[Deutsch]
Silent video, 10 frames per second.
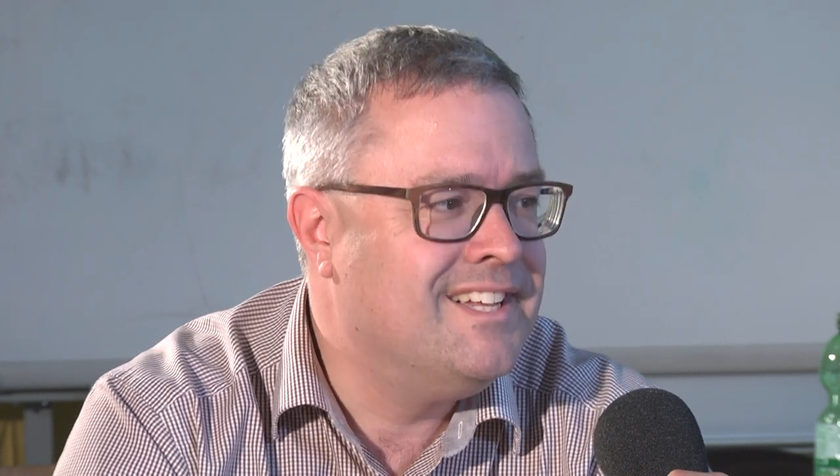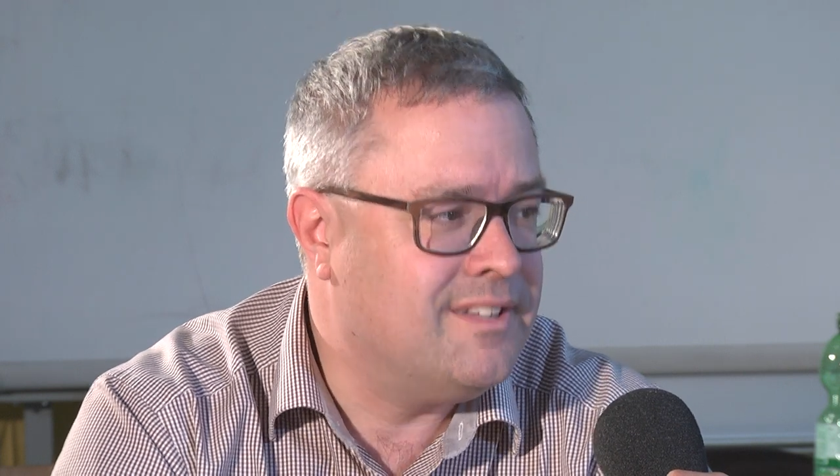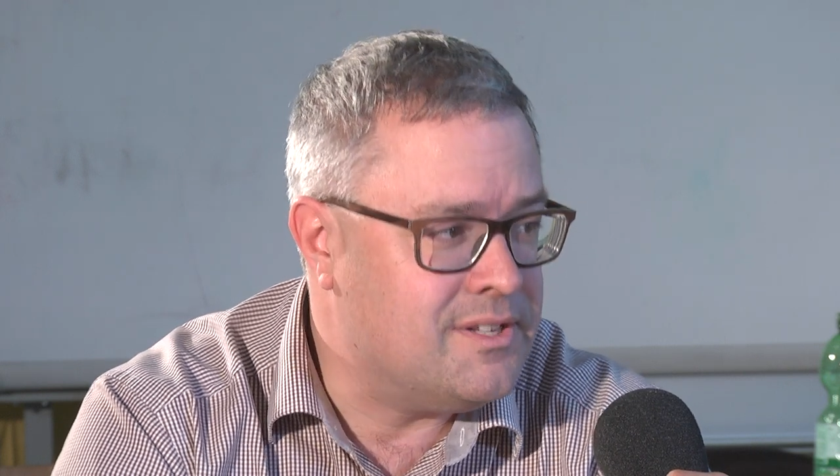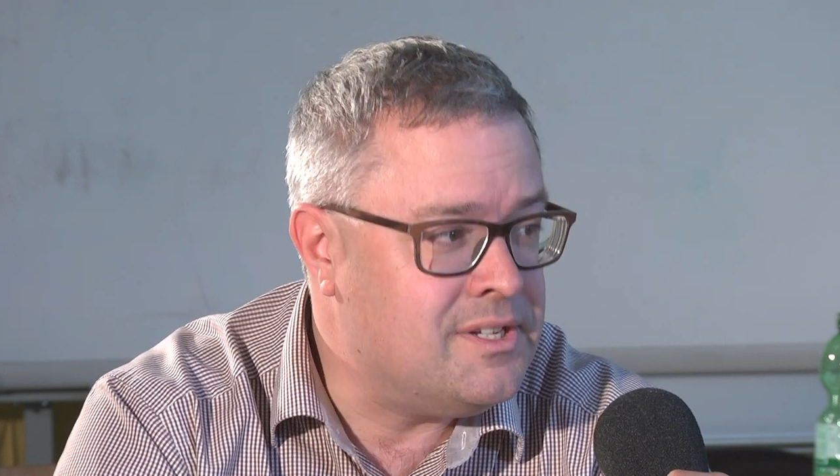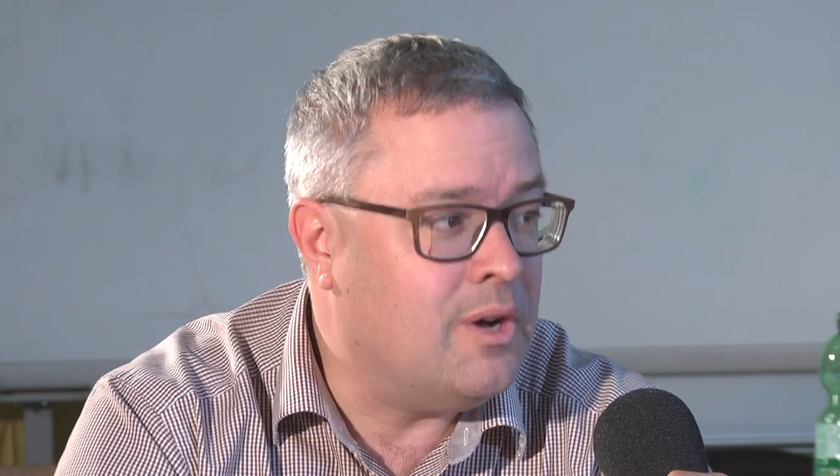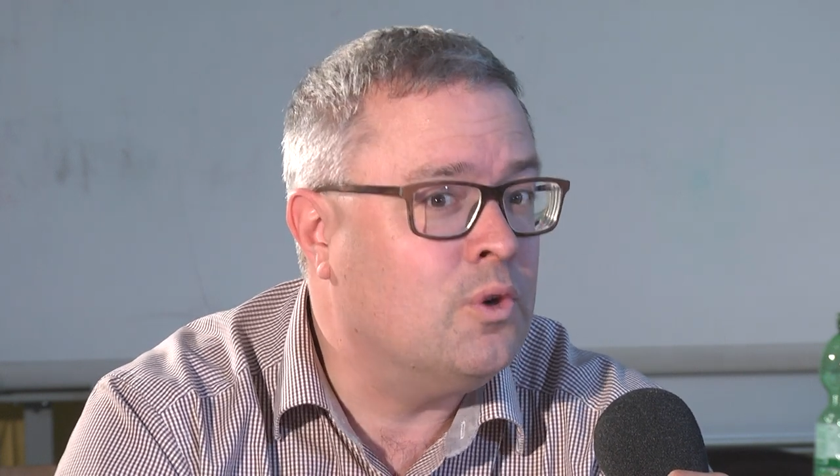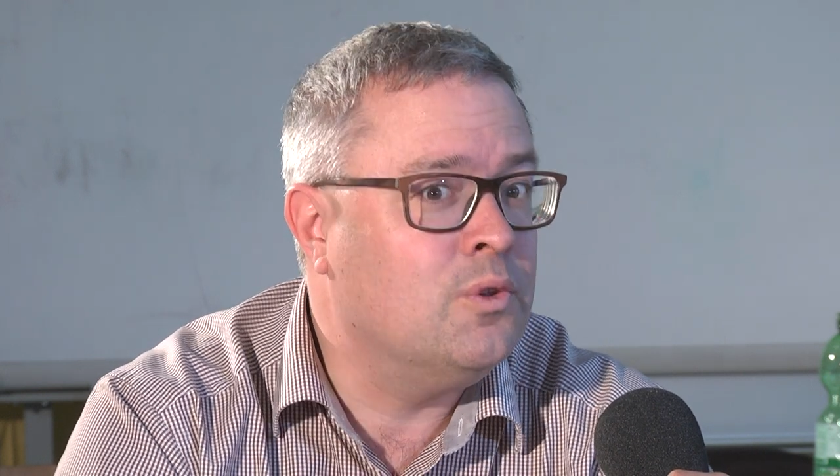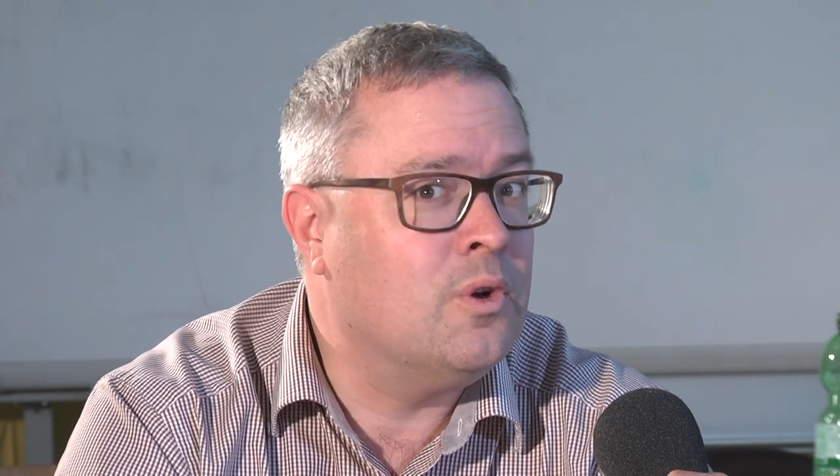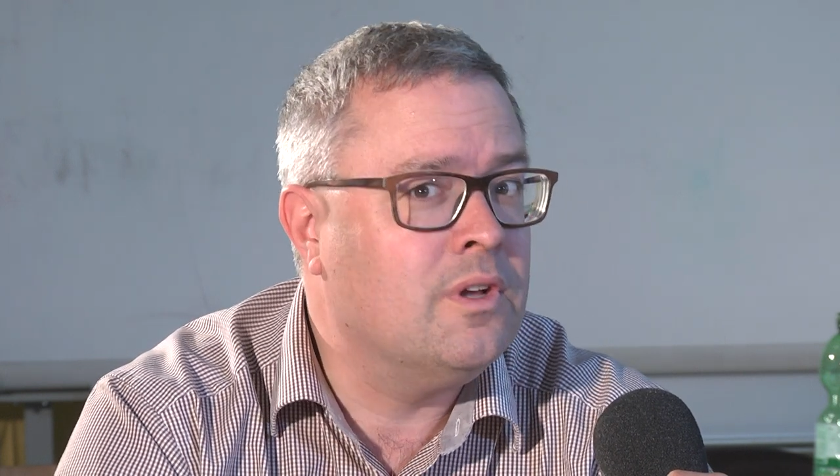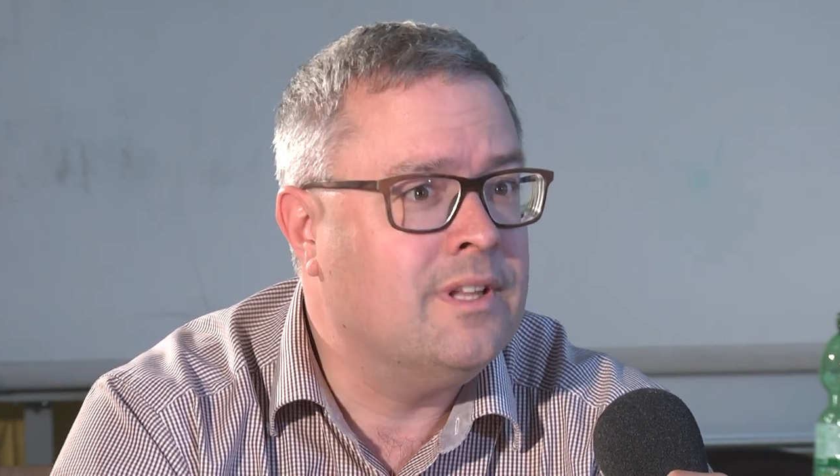dass sie auch
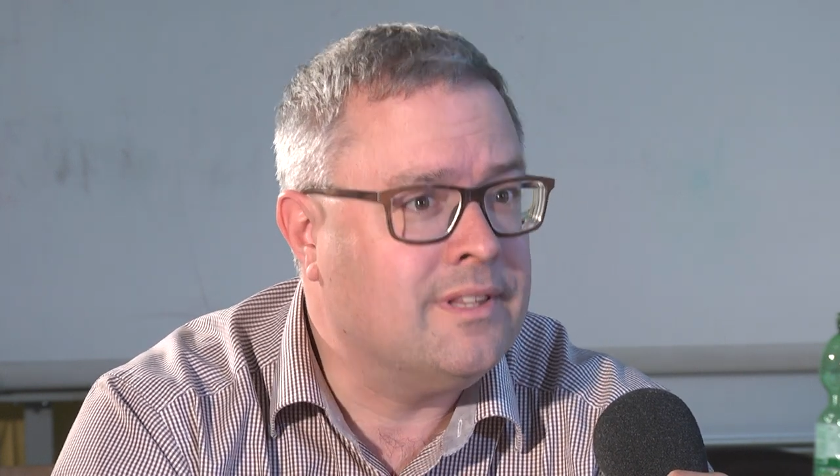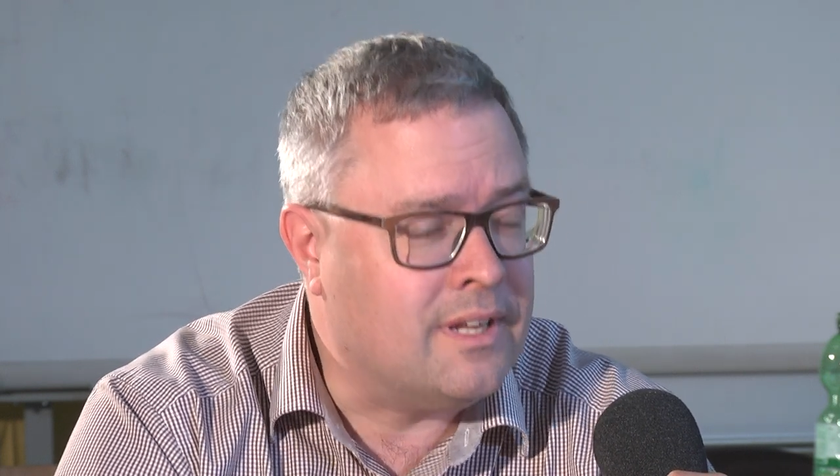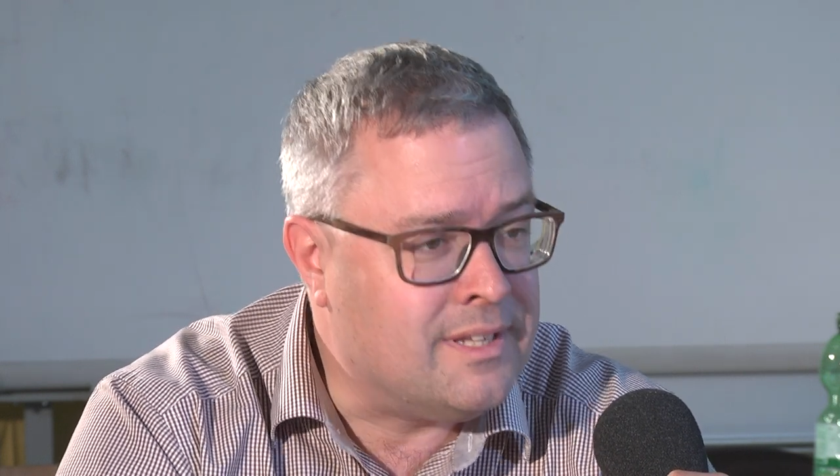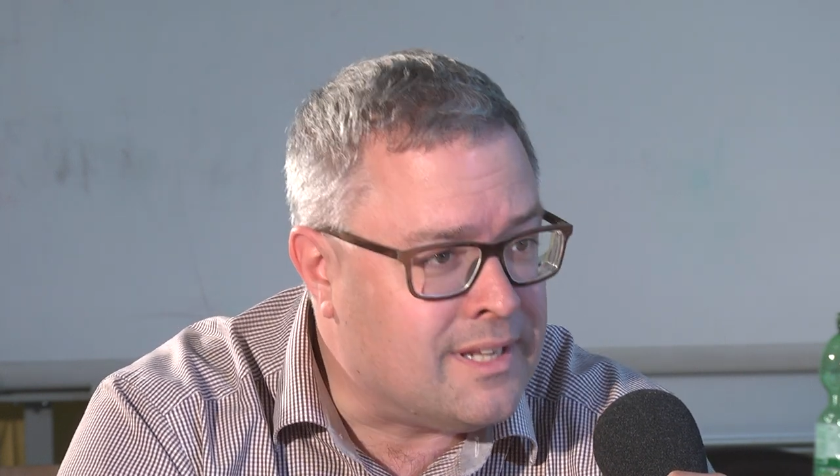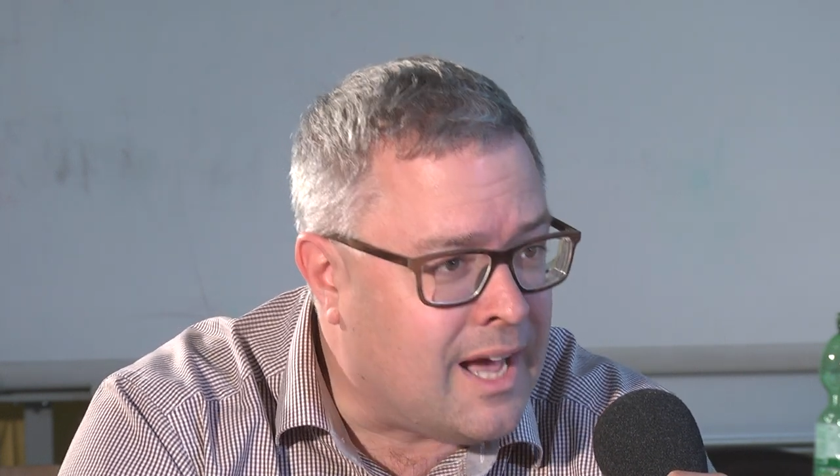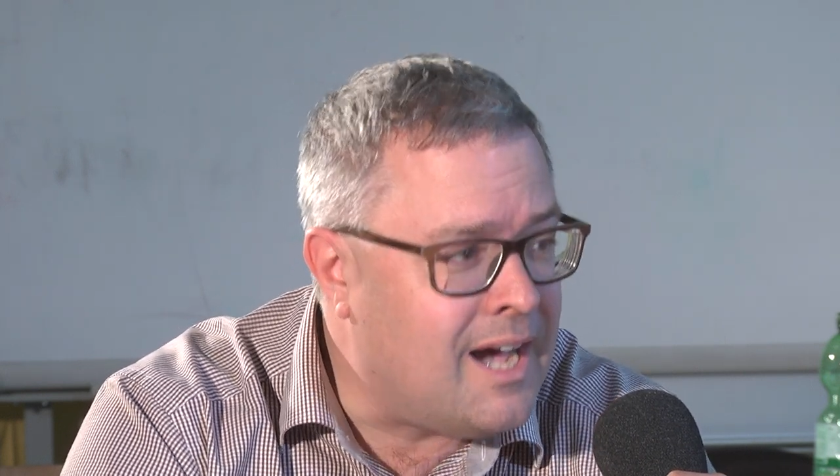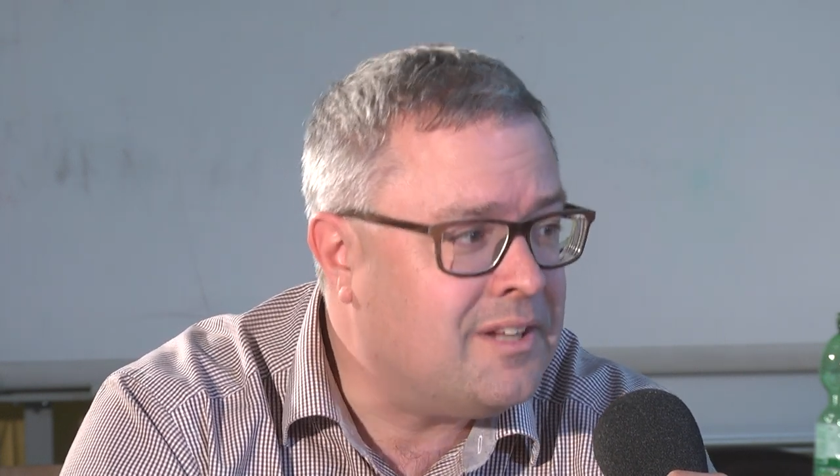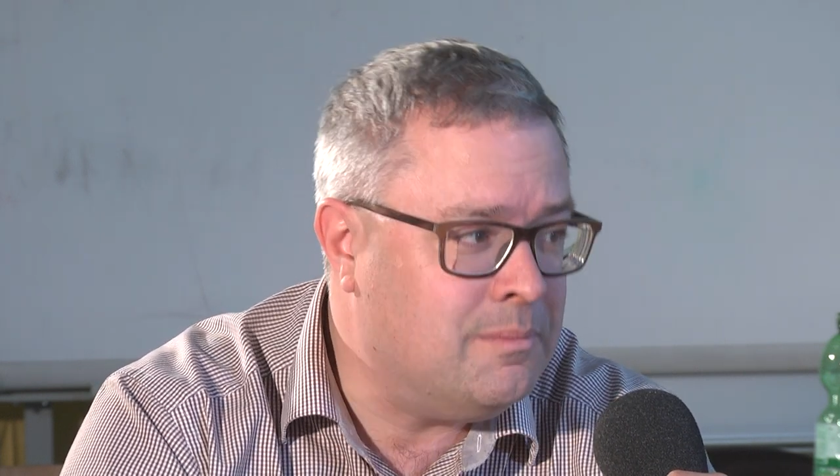noch dann nach